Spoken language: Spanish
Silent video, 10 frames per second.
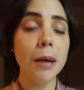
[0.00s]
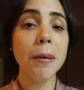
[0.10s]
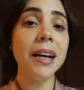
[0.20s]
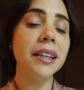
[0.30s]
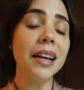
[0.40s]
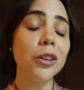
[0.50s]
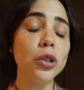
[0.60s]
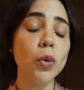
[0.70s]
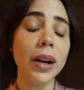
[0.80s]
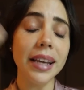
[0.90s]
y para
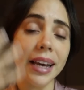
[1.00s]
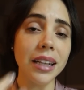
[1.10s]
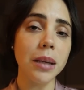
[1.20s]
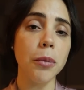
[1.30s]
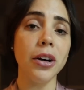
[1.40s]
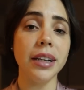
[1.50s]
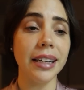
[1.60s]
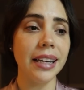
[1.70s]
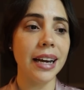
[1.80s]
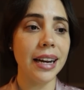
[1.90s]
quitarnos cualquier tipo de
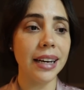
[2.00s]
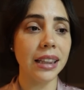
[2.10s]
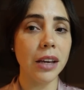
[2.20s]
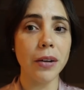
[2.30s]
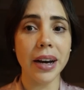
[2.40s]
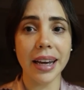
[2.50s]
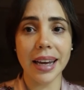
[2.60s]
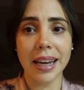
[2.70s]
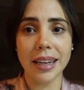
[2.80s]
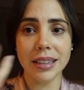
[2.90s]
energía negativa
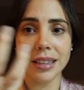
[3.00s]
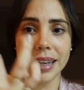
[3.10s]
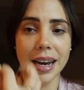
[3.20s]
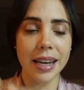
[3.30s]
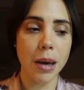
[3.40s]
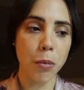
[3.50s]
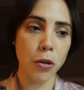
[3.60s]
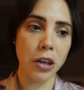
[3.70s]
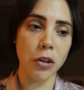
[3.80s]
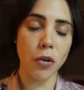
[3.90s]
que se haya
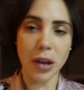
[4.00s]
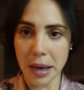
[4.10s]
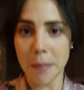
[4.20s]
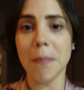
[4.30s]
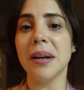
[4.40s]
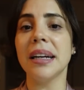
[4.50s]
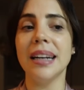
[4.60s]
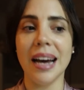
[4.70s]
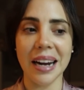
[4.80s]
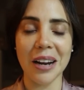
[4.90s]
podido
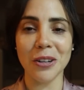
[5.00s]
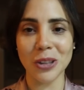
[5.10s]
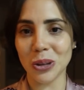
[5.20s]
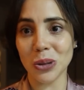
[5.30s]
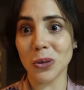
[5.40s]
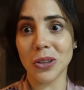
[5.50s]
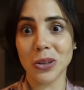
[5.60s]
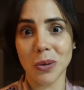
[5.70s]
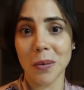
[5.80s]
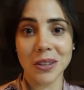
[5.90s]
impregnar en nosotros cuando
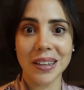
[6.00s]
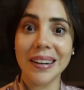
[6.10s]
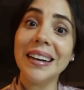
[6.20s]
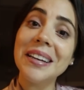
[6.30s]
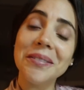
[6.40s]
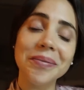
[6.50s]
estuvimos en la calle.